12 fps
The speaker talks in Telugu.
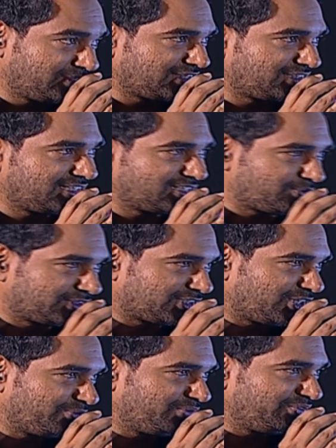మీ సత్య
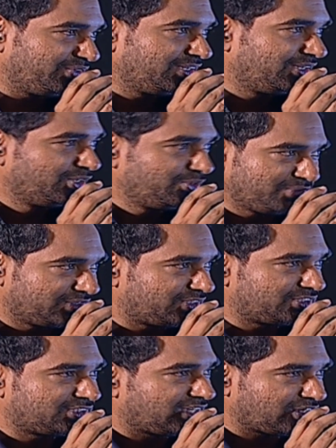ఎస్పెషల్లీ మీవి మీ
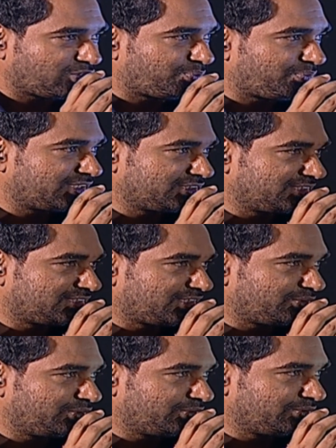ఇద్దరు చాలా గొప్పగా
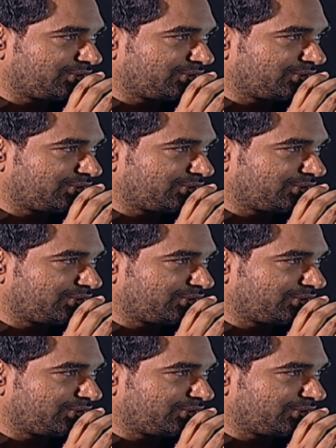చేశారు నో